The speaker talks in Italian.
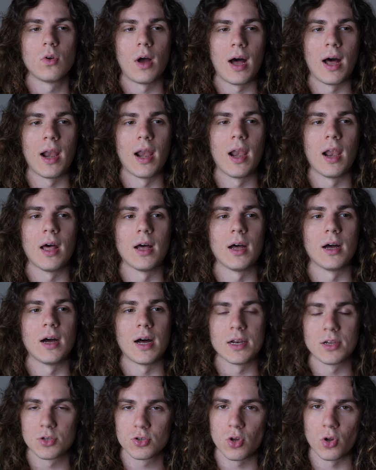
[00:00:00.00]
al,
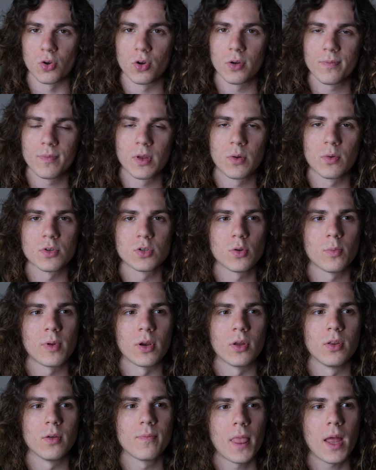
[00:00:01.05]
al sonno in questo periodo